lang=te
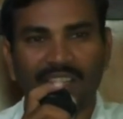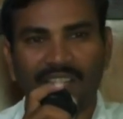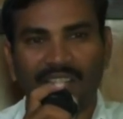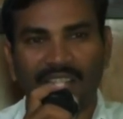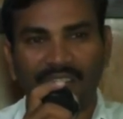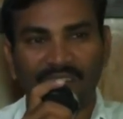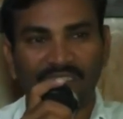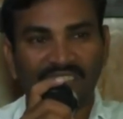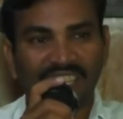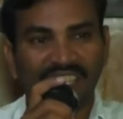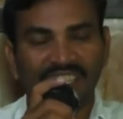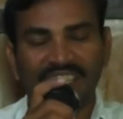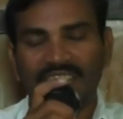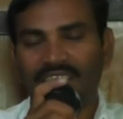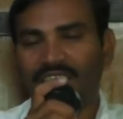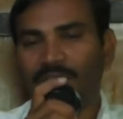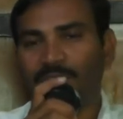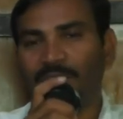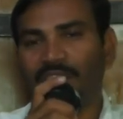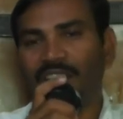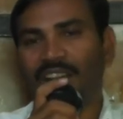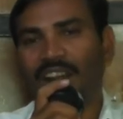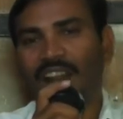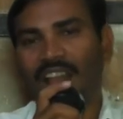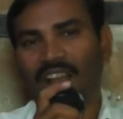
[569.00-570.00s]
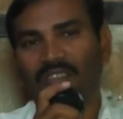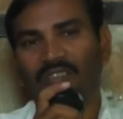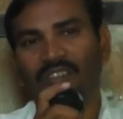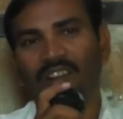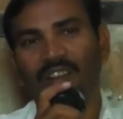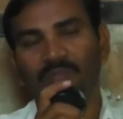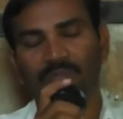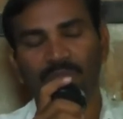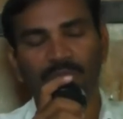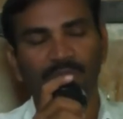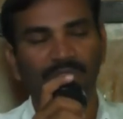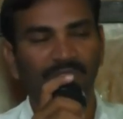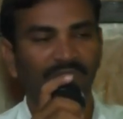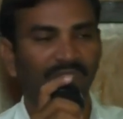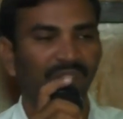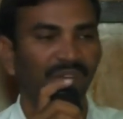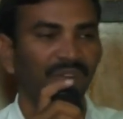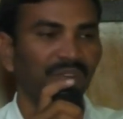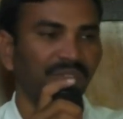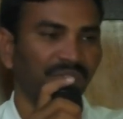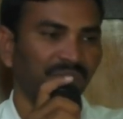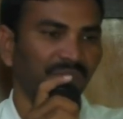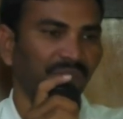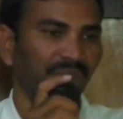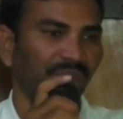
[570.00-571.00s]
ఆ విజ్ఞత మనకు లేకుండా పోయింది
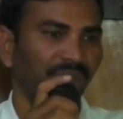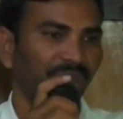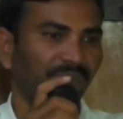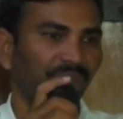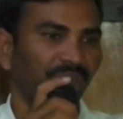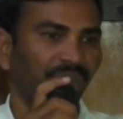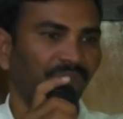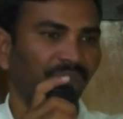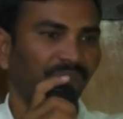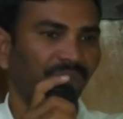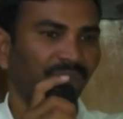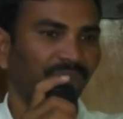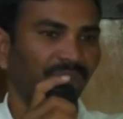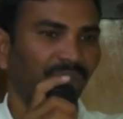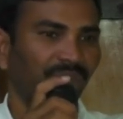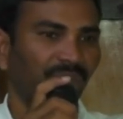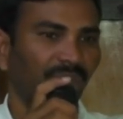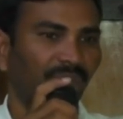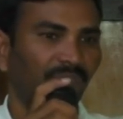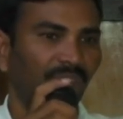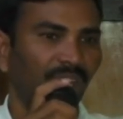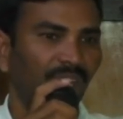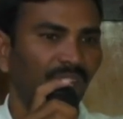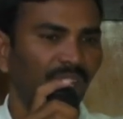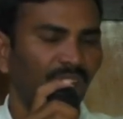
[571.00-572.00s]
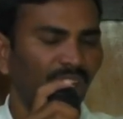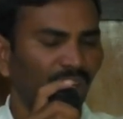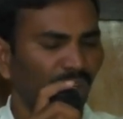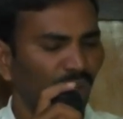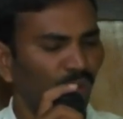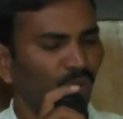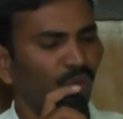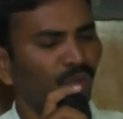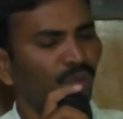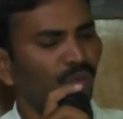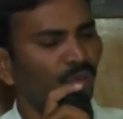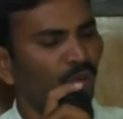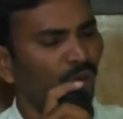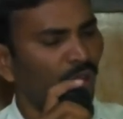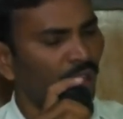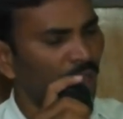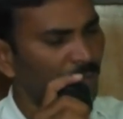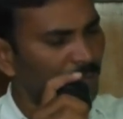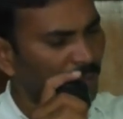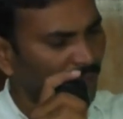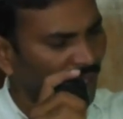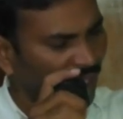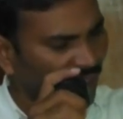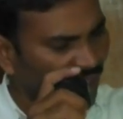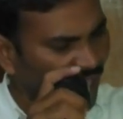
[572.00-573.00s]
ఈరోజు నువ్వు
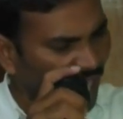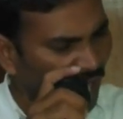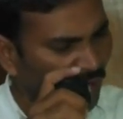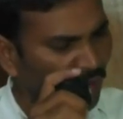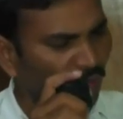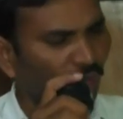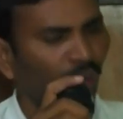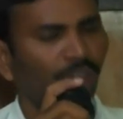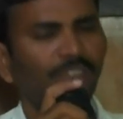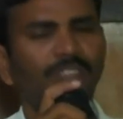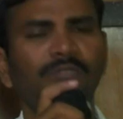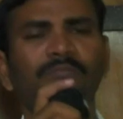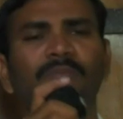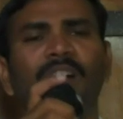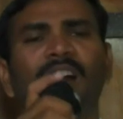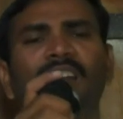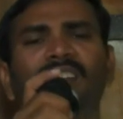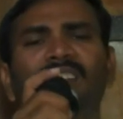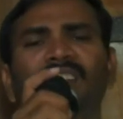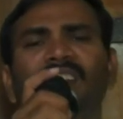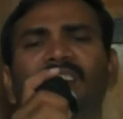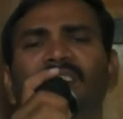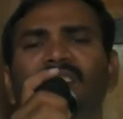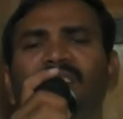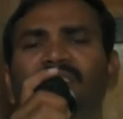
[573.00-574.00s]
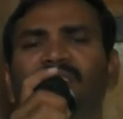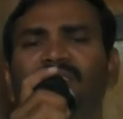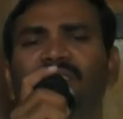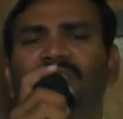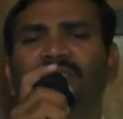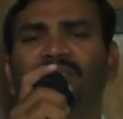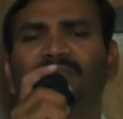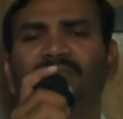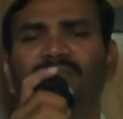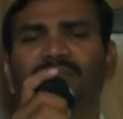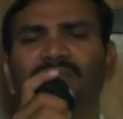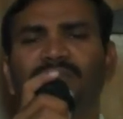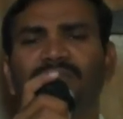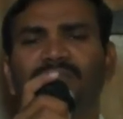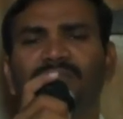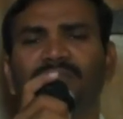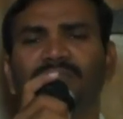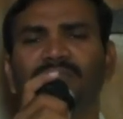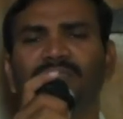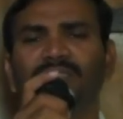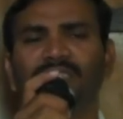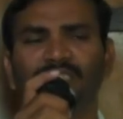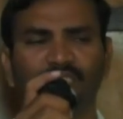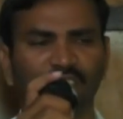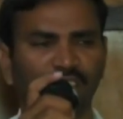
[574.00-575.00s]
నోరిపితే దేవుని కోసం మాట్లాడు
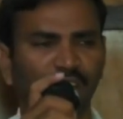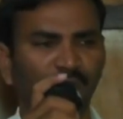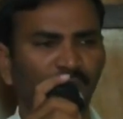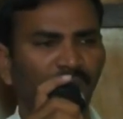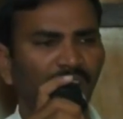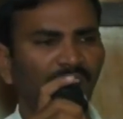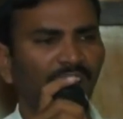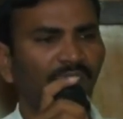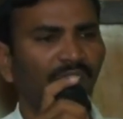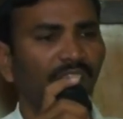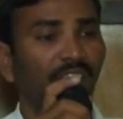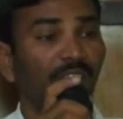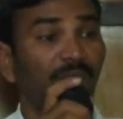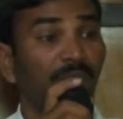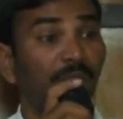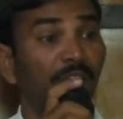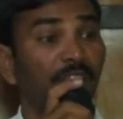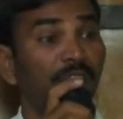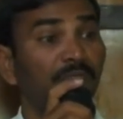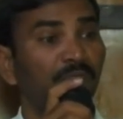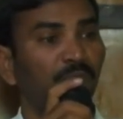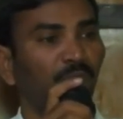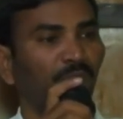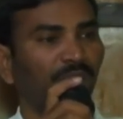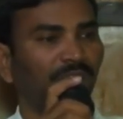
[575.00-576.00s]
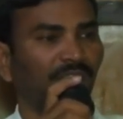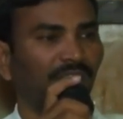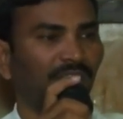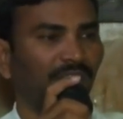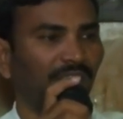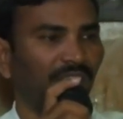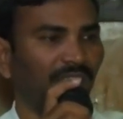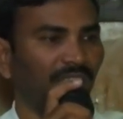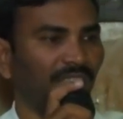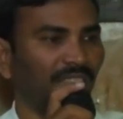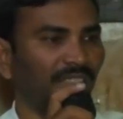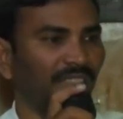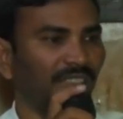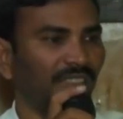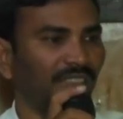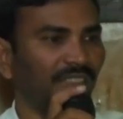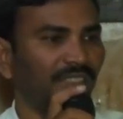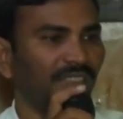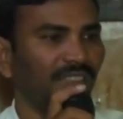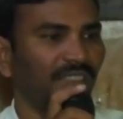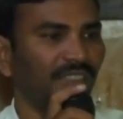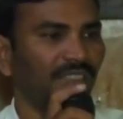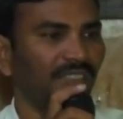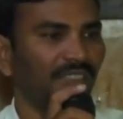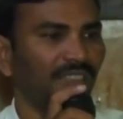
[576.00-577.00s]
దేవుడు అంటే వాడికి భయం పడుతుంది
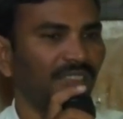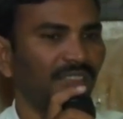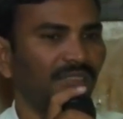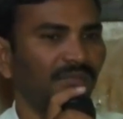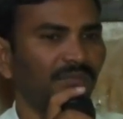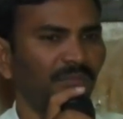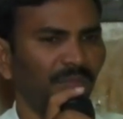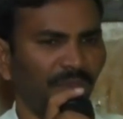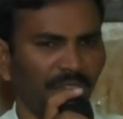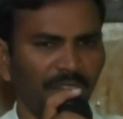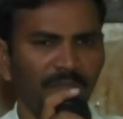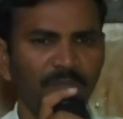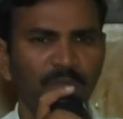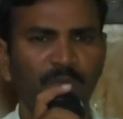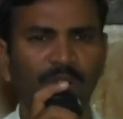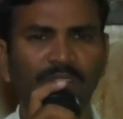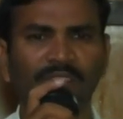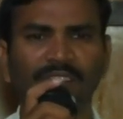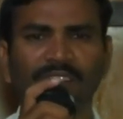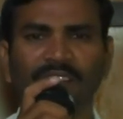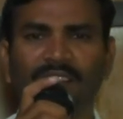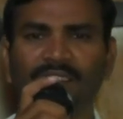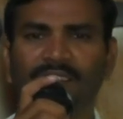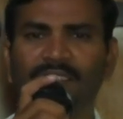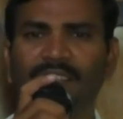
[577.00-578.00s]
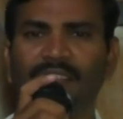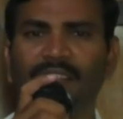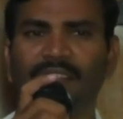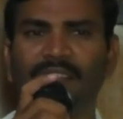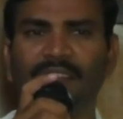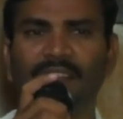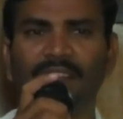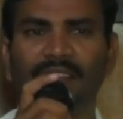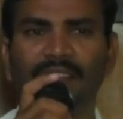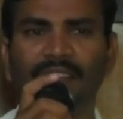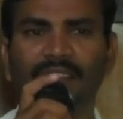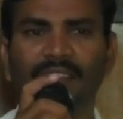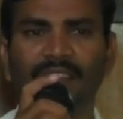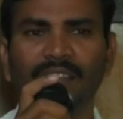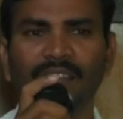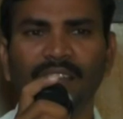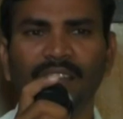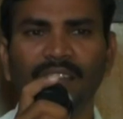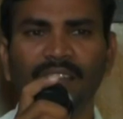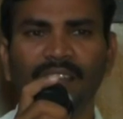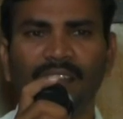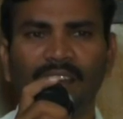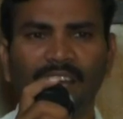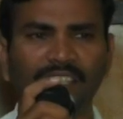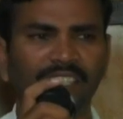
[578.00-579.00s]
భయం పడుతుంది అంతే
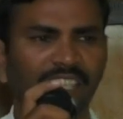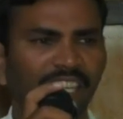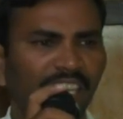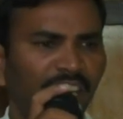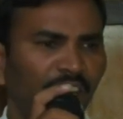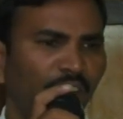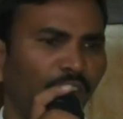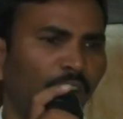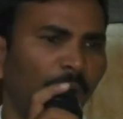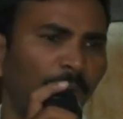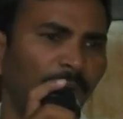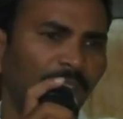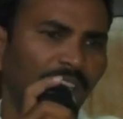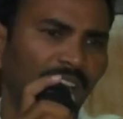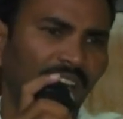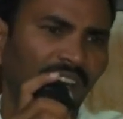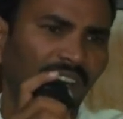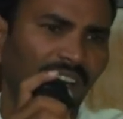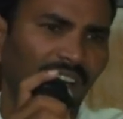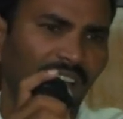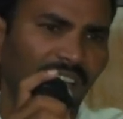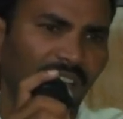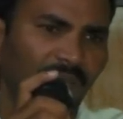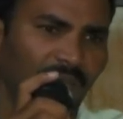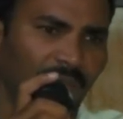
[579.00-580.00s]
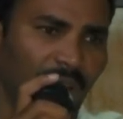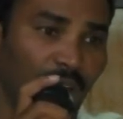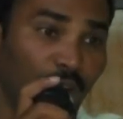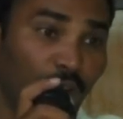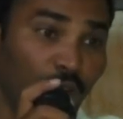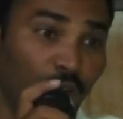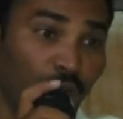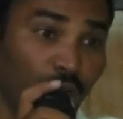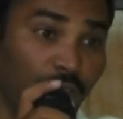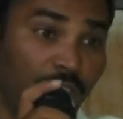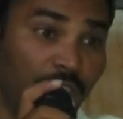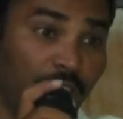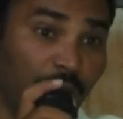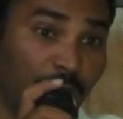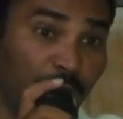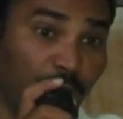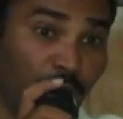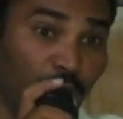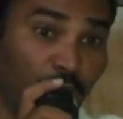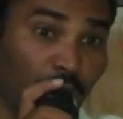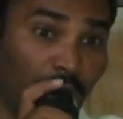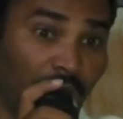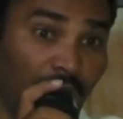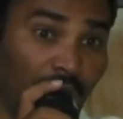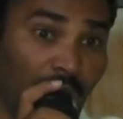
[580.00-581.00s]
అది నీ గొప్పతనం కాదమ్మా నువ్వు
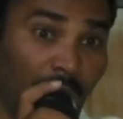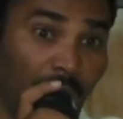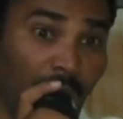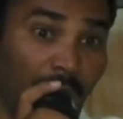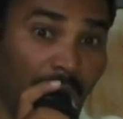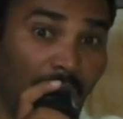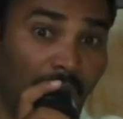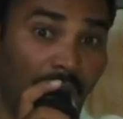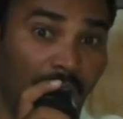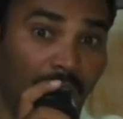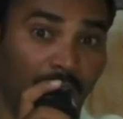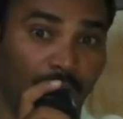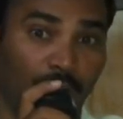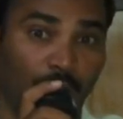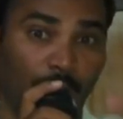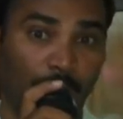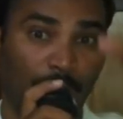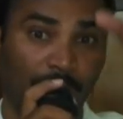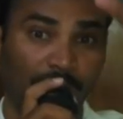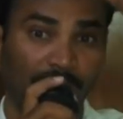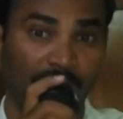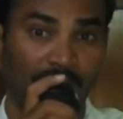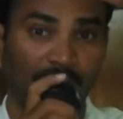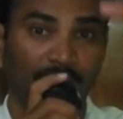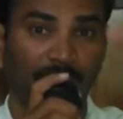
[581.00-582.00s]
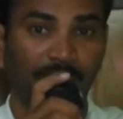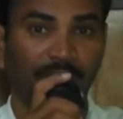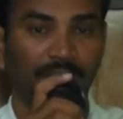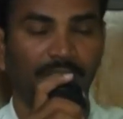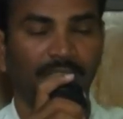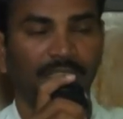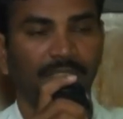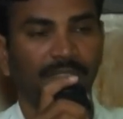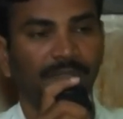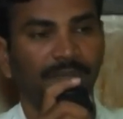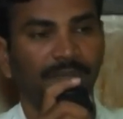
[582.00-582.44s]
చెప్తున్న మాట గొప్పతనం అది